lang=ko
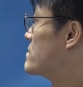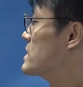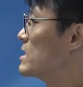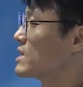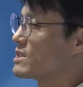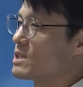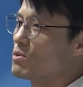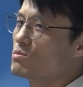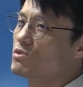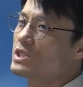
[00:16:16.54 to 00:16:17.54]
이제 대체
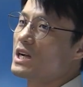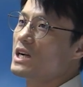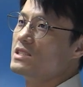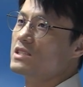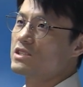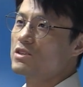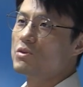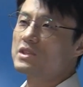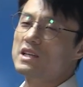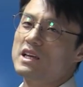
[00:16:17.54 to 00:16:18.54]
복무제가 이제
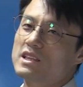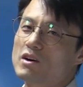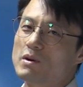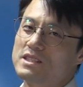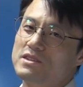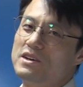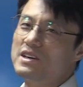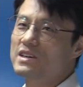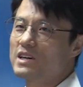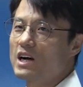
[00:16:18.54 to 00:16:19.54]
들어올 때가 됐다고
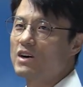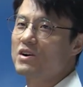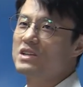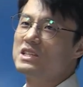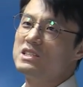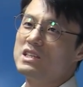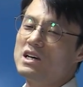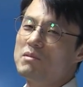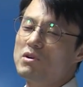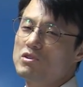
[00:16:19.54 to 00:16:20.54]
봤어요. 과거는 이제
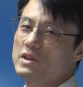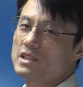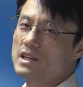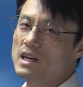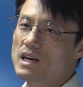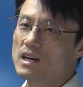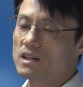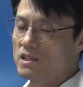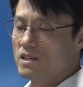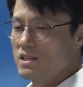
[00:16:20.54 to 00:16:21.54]
합헌으로
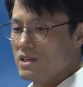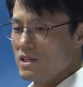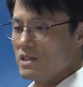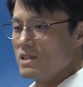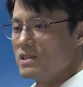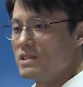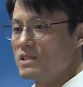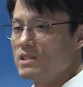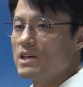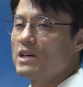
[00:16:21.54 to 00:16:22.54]
봤다가
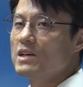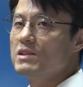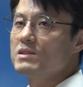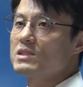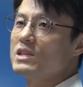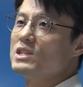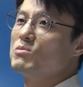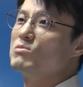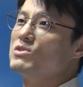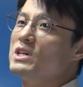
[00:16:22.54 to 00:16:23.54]
이제 대치
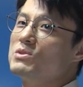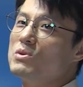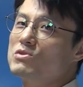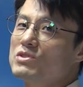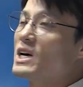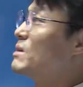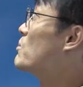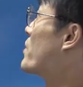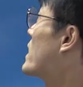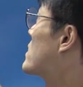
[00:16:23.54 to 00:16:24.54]
복무를 해도 국가
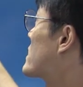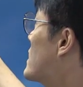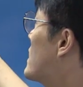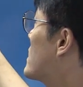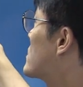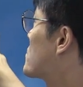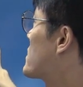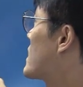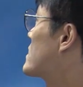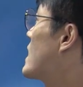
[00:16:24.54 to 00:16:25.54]
안보에 그렇게
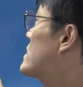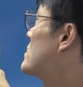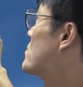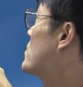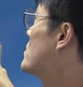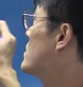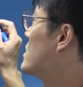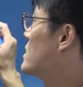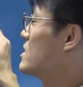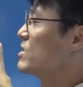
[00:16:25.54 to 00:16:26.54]
소요되는 게 아니다. 뭐
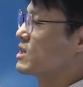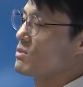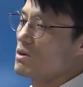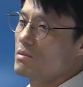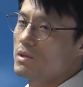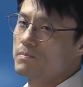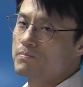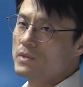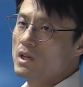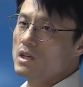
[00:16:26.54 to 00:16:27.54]
1년에 뭐
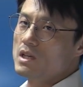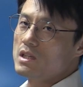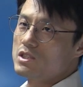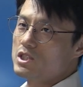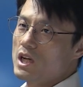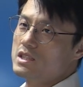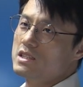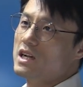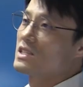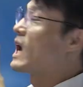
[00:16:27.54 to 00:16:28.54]
지금까지